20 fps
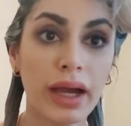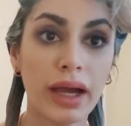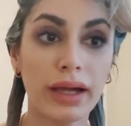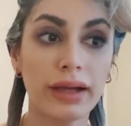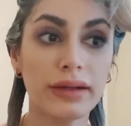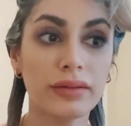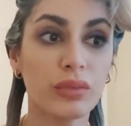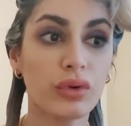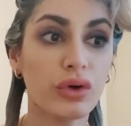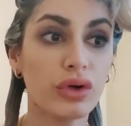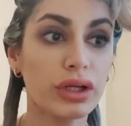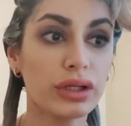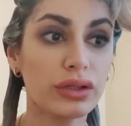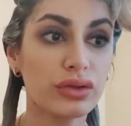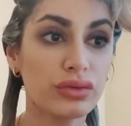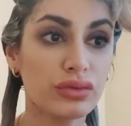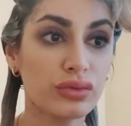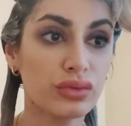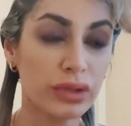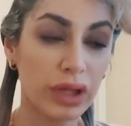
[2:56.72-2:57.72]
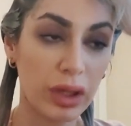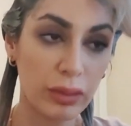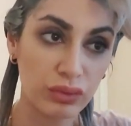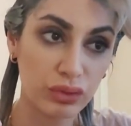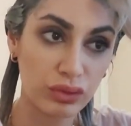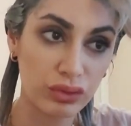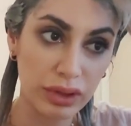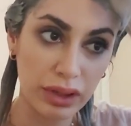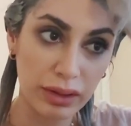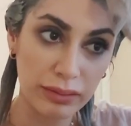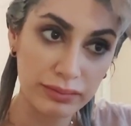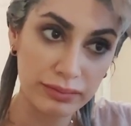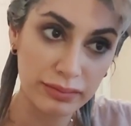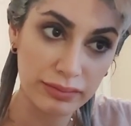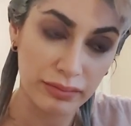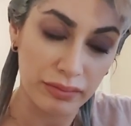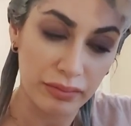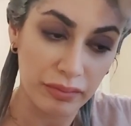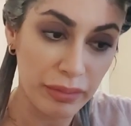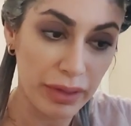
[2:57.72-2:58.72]
Evet böyle tutam tutam
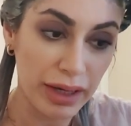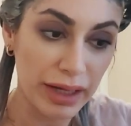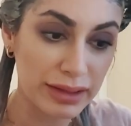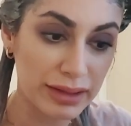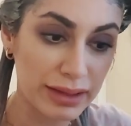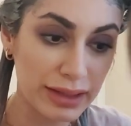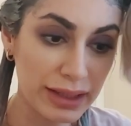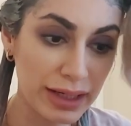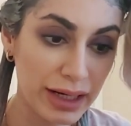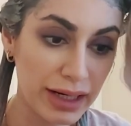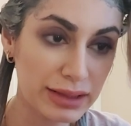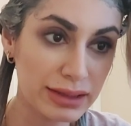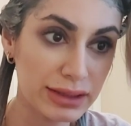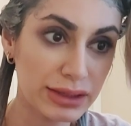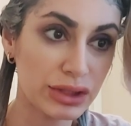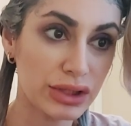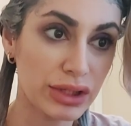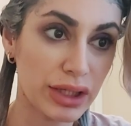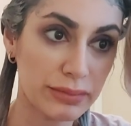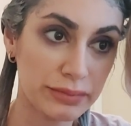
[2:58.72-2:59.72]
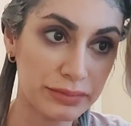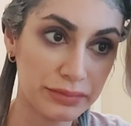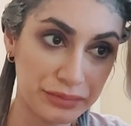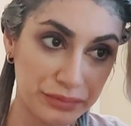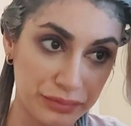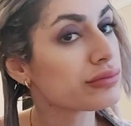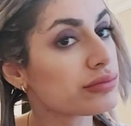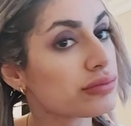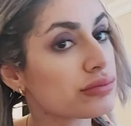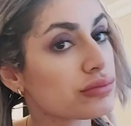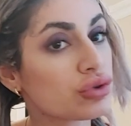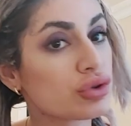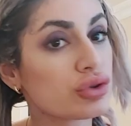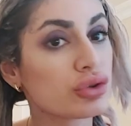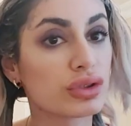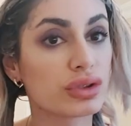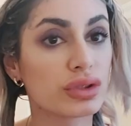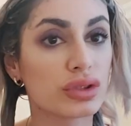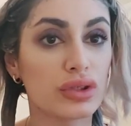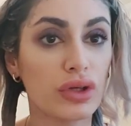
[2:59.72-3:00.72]
ben ilerleyeceğim.
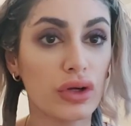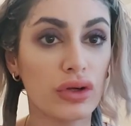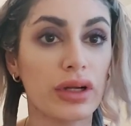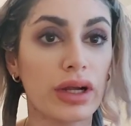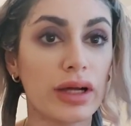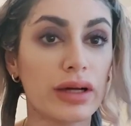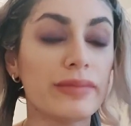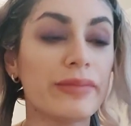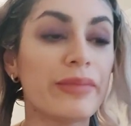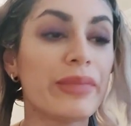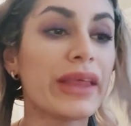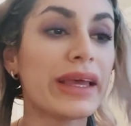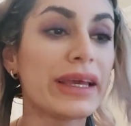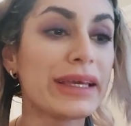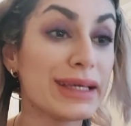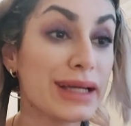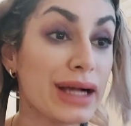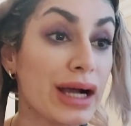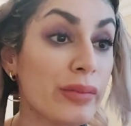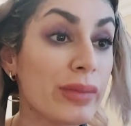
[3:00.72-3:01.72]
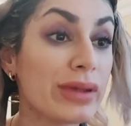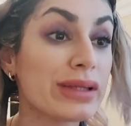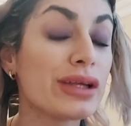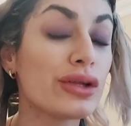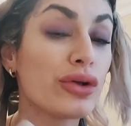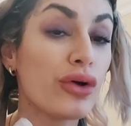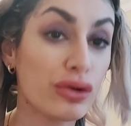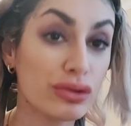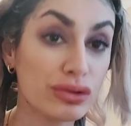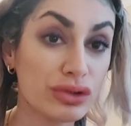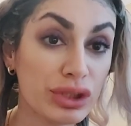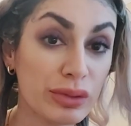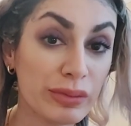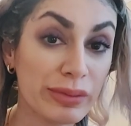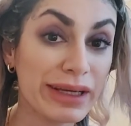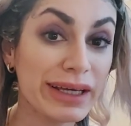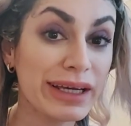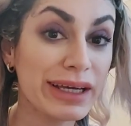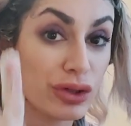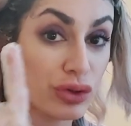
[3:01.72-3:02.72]
Sonra yıkamadan önce
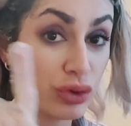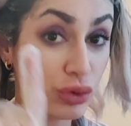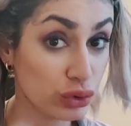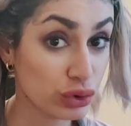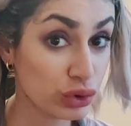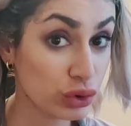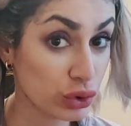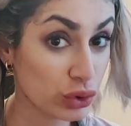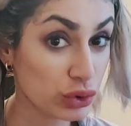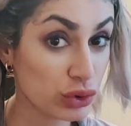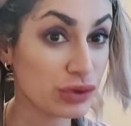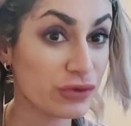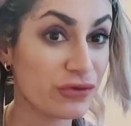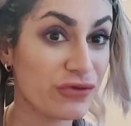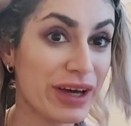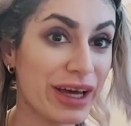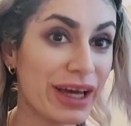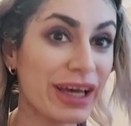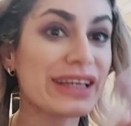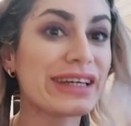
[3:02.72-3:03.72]
bir görüşürüz ve